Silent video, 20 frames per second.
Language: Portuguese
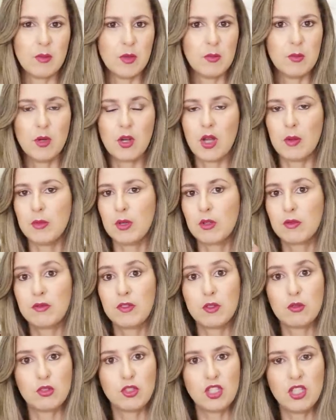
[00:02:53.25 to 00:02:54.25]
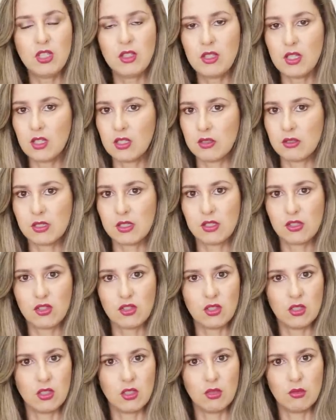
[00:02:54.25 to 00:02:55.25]
mas meu cabelo fica o dia inteiro esse
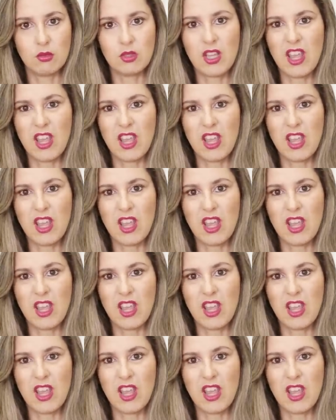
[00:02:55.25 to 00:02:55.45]
cheiro